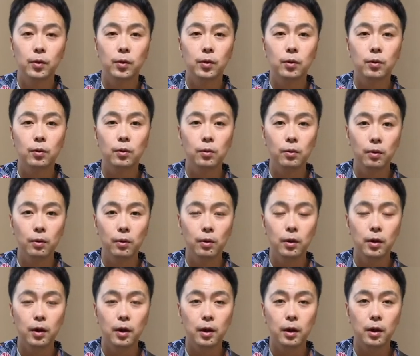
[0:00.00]
こ
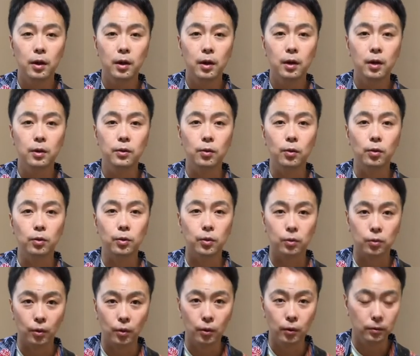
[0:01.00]
の A の音
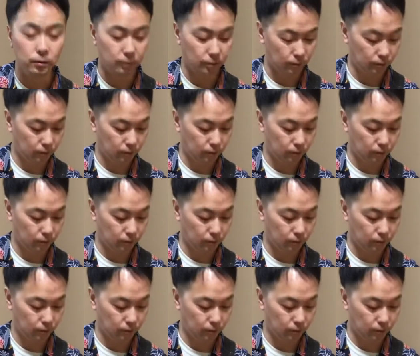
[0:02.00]
と